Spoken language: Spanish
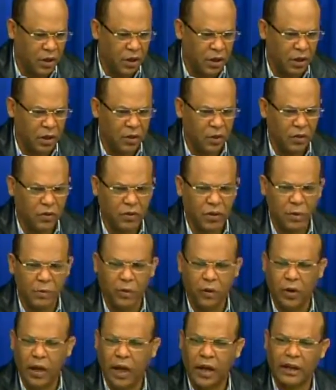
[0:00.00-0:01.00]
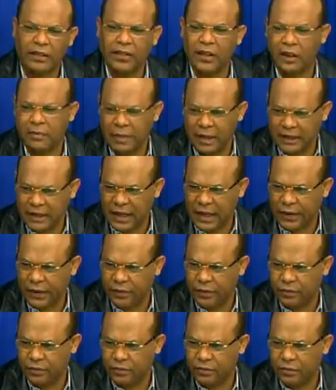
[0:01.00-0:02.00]
dijo, ese tipo lo que hay que hacer es
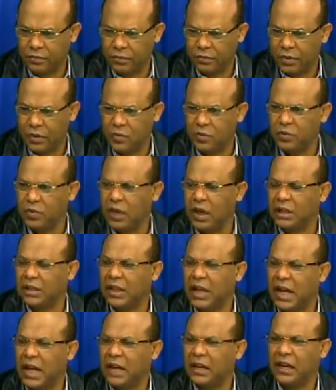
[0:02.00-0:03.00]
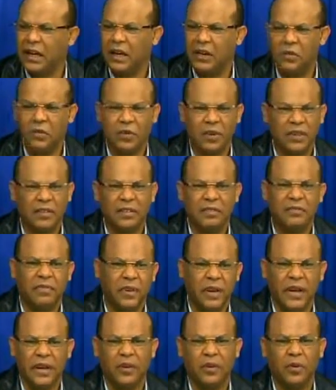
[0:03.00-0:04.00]
matarlo. Un ataque, un
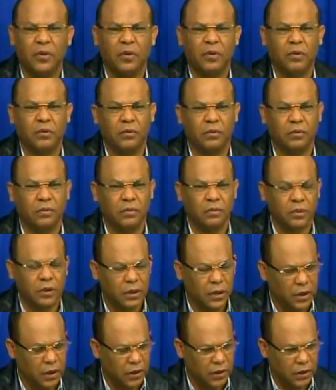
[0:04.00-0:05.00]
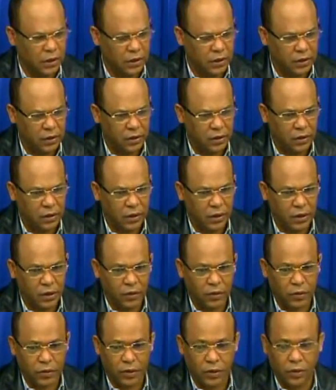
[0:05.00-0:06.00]
desenfreno. De una persona,
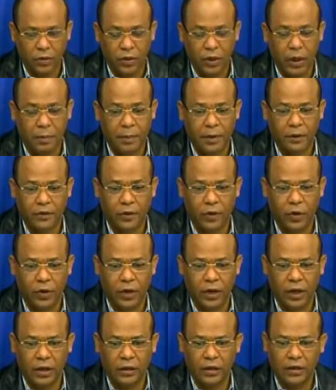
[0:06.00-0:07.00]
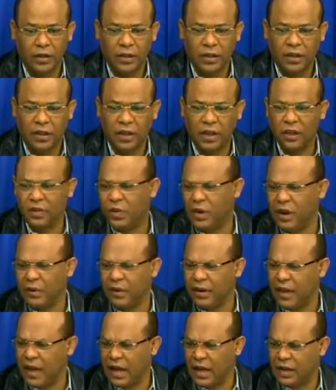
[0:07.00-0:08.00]
¿no? De una persona. Que no, la
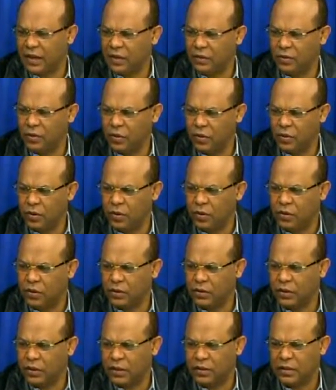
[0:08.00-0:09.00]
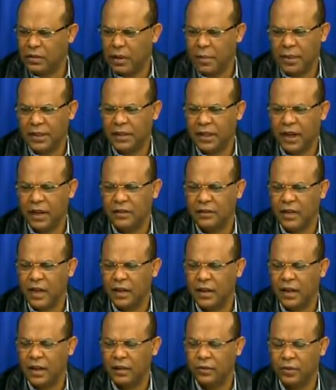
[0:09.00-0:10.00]
verdad, que eso se va a
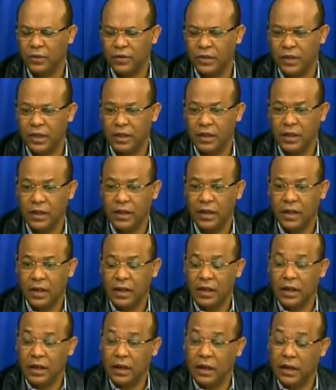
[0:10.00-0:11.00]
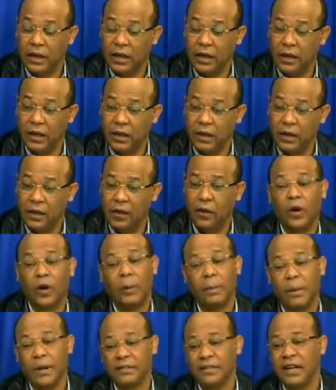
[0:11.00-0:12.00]
materializar, nada de eso sí. Eh,
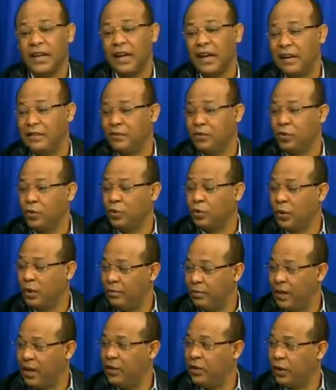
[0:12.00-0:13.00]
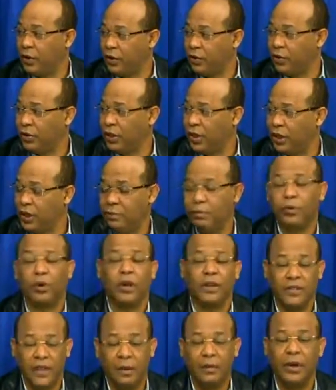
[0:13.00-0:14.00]
que pasa es el susto, el miedo que ellos tienen,
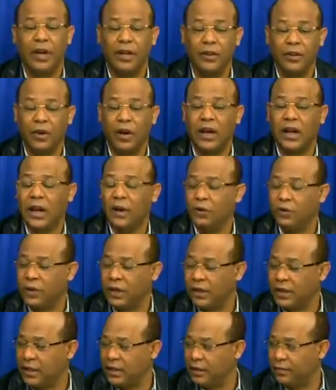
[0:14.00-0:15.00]
porque saben ellos la causa que están